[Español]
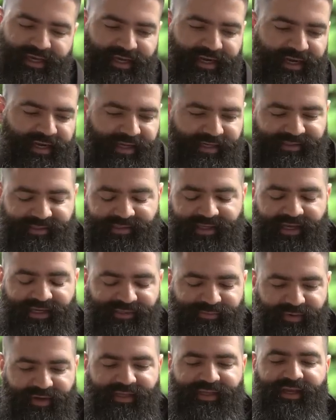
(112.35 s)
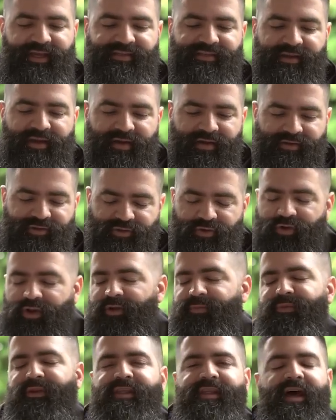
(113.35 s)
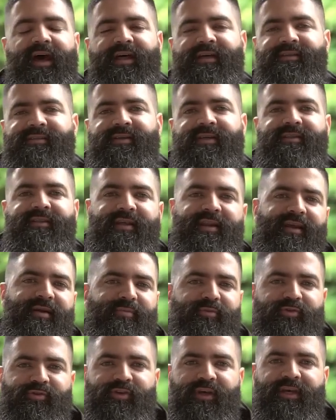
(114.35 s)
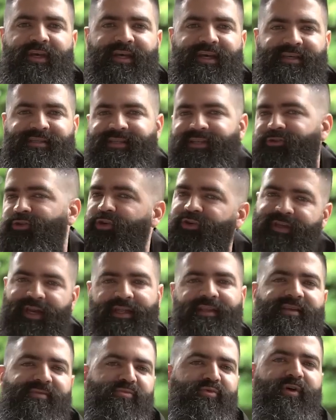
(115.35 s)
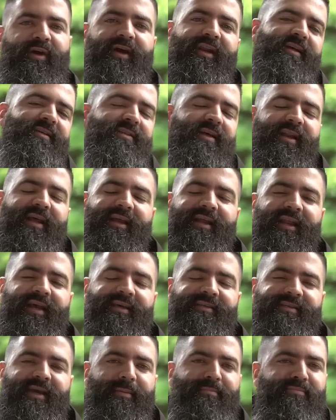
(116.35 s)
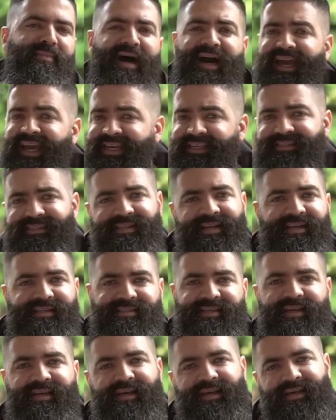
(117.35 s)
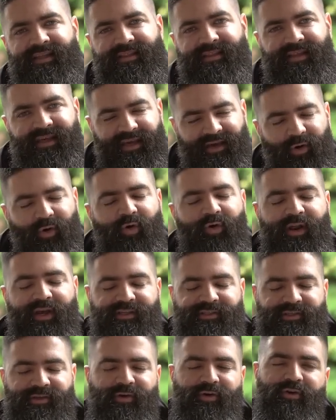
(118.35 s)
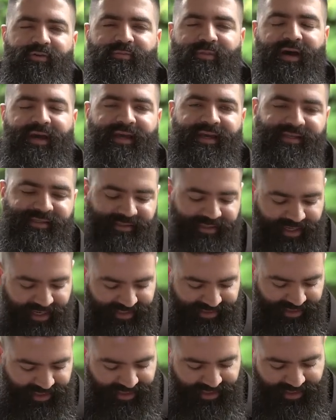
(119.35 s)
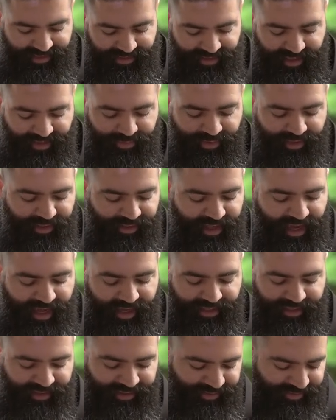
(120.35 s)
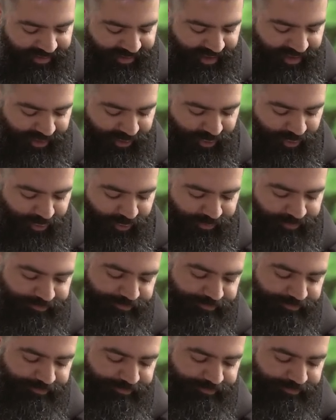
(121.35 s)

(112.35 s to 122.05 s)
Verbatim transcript: en estas bellas solemnidades que tenemos. Estas dos grandes mujeres de la iglesia, maestras de oración, maestras de vida interior.